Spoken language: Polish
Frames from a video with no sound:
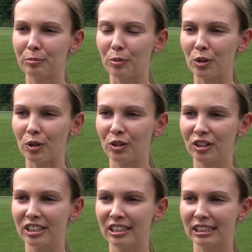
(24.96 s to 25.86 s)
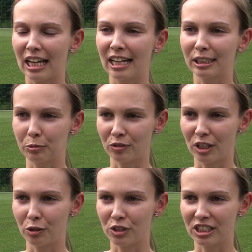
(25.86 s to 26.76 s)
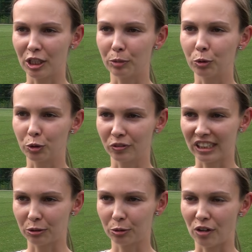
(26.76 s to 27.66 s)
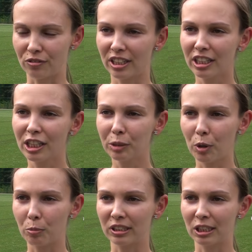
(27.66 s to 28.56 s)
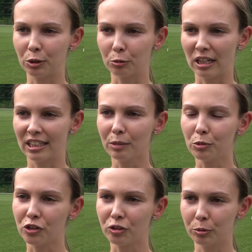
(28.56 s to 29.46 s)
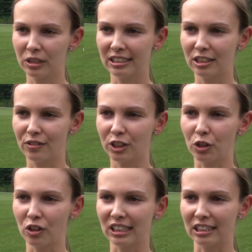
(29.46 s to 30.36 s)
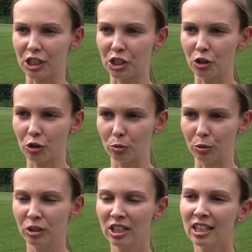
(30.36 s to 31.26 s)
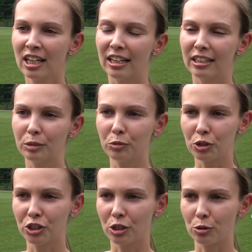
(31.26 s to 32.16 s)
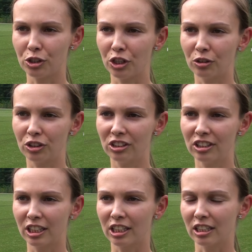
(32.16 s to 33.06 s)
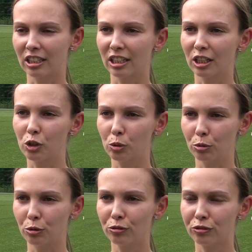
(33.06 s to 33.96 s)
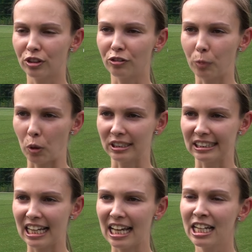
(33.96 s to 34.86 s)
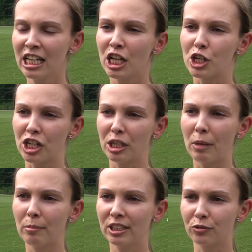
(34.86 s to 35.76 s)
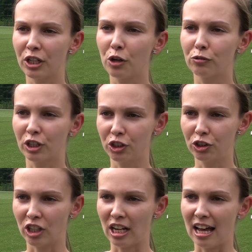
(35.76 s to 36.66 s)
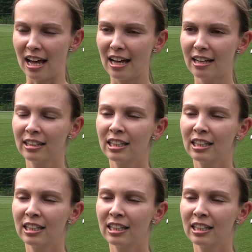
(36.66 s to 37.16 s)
po zaakceptowaniu wszystkich punktów statutowych i po opłaceniu składek może współdecydować o losach naszego klubu. E, tym to już się różni od innych e, klubów e, w Polsce, że nie mamy swojego właściciela,